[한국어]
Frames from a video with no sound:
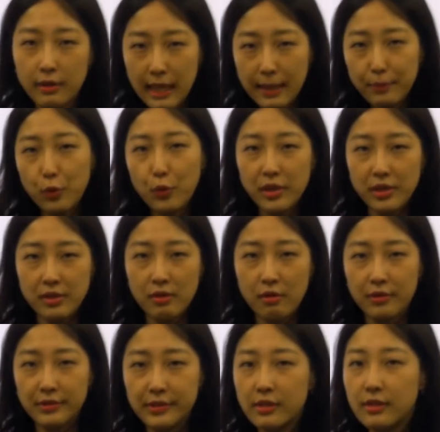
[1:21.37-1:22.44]
삼고 있는
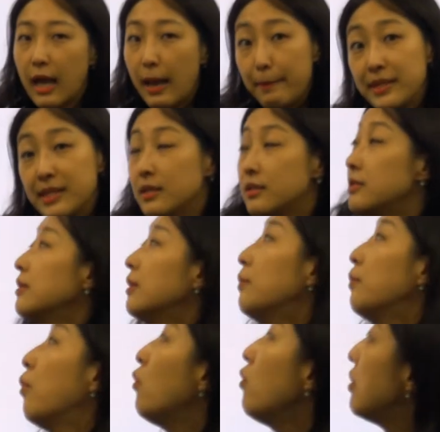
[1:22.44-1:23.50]
것을 앞에
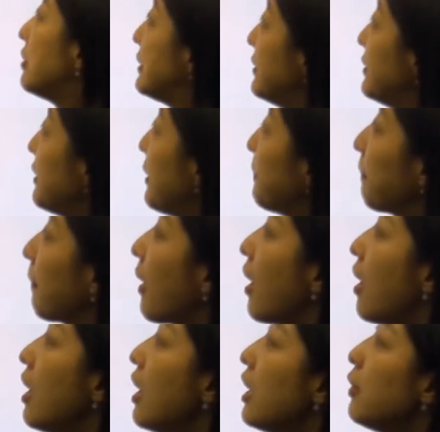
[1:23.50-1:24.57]
사진처럼 본 것이죠.
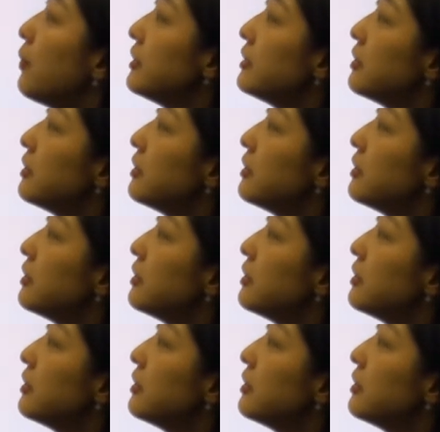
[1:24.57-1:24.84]
He was